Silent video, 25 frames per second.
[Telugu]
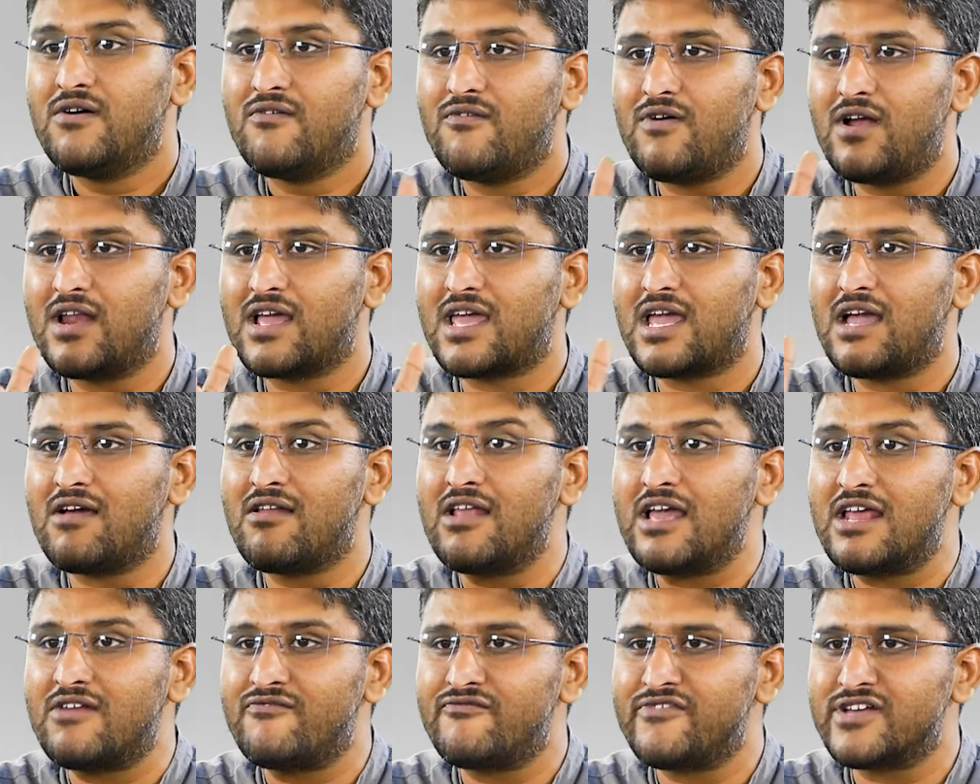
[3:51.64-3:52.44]
వాళ్ళు
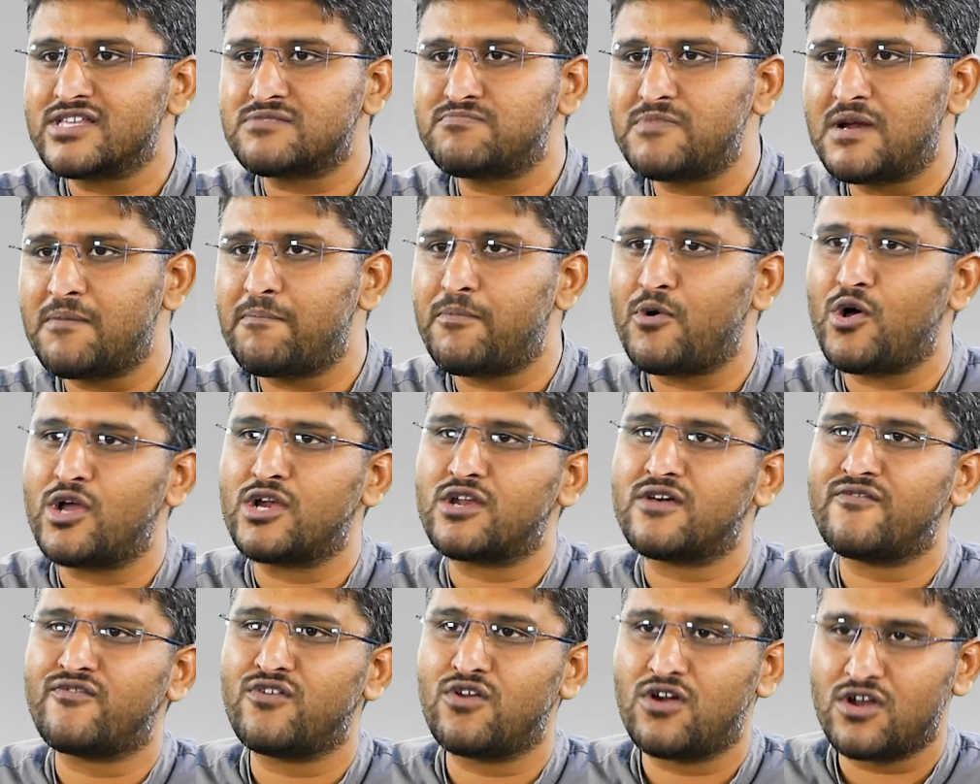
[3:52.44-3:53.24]
కేవలం ఇన్వెస్ట్మెంట్
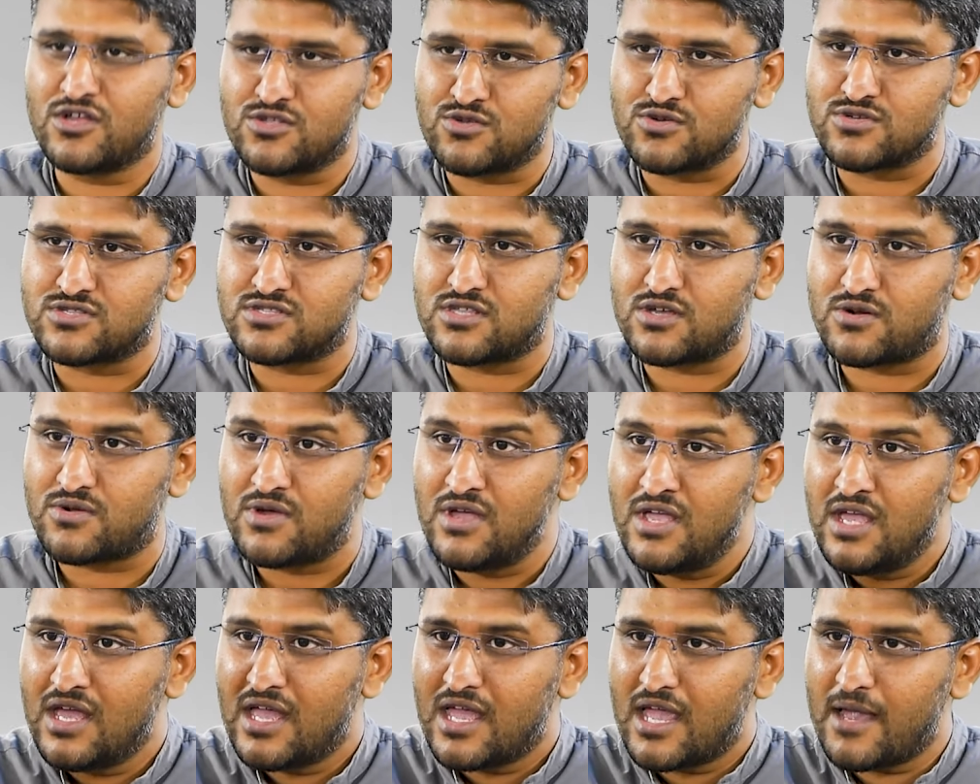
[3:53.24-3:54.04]
పాయింట్ ఆఫ్ వ్యూలోనే చూస్తారు
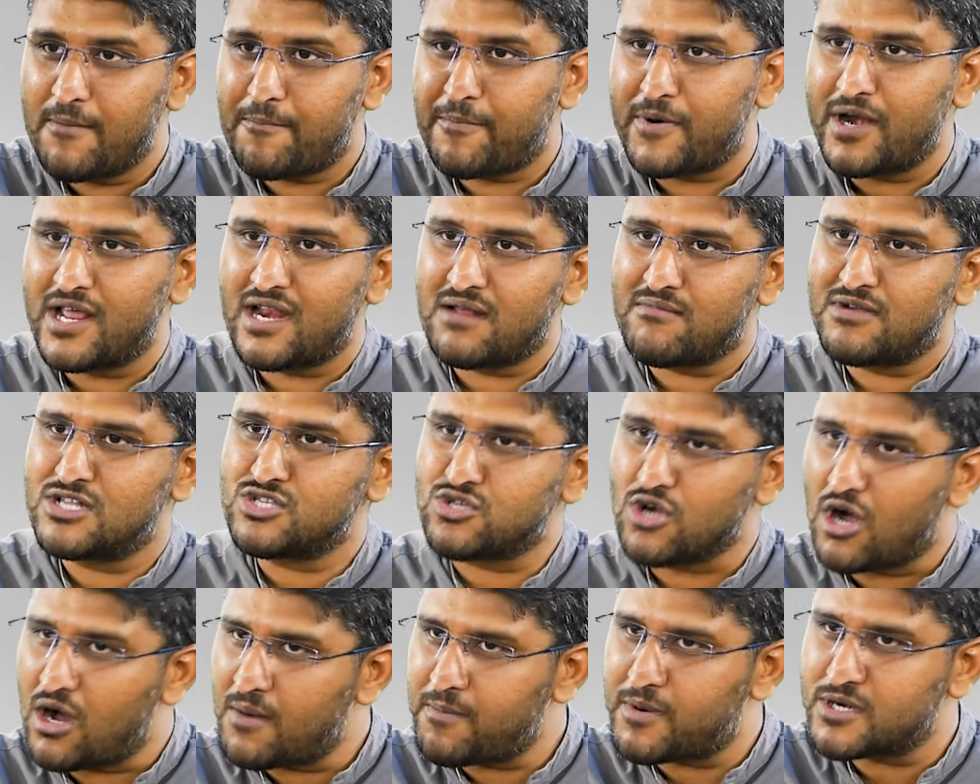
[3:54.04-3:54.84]
ఎప్పుడైనా
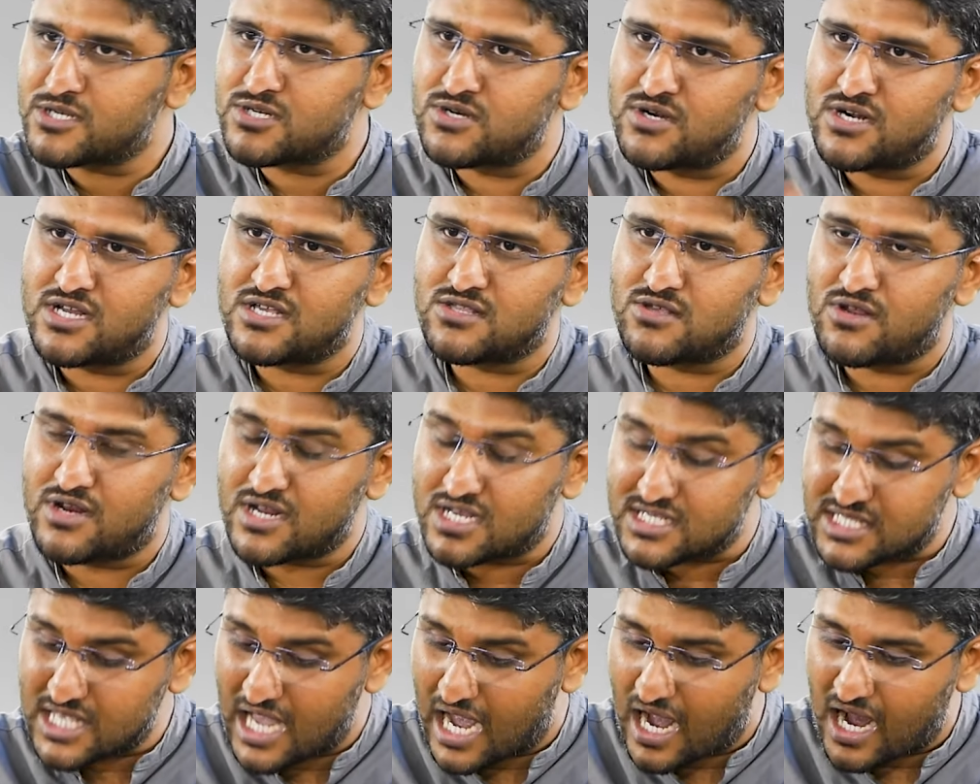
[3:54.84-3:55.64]
మంచి ఆపర్చునిటీ
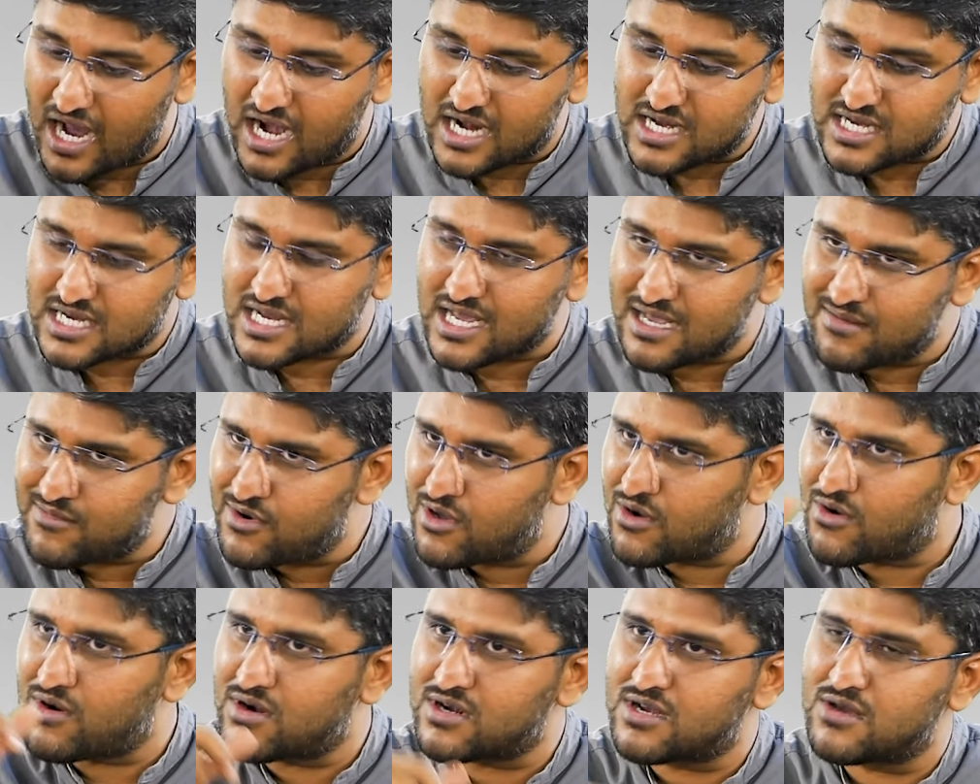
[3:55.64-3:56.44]
దొరికితే ఆ
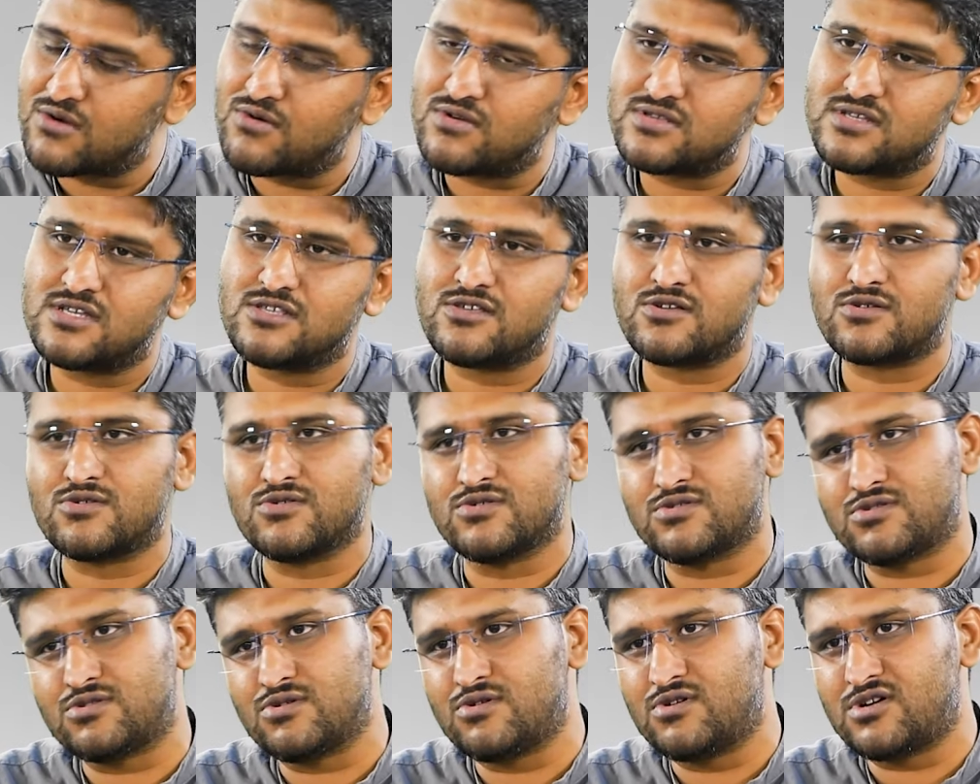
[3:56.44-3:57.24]
టైంలో కొనడం కోసం ఎదురు
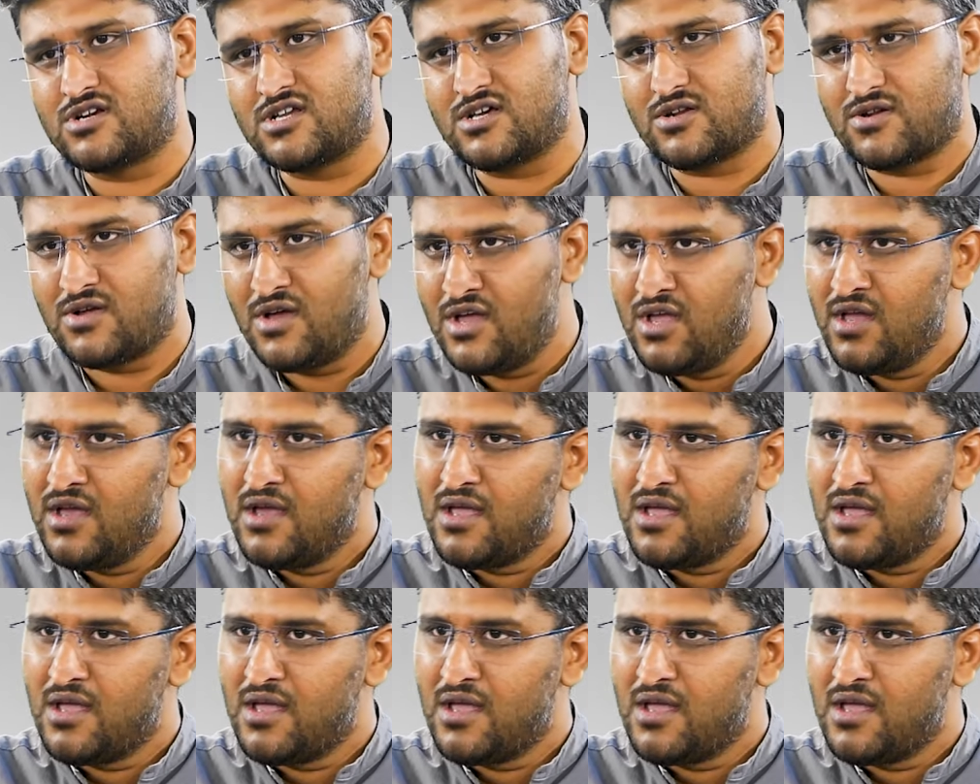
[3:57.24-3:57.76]
చూస్తూ ఉంటారు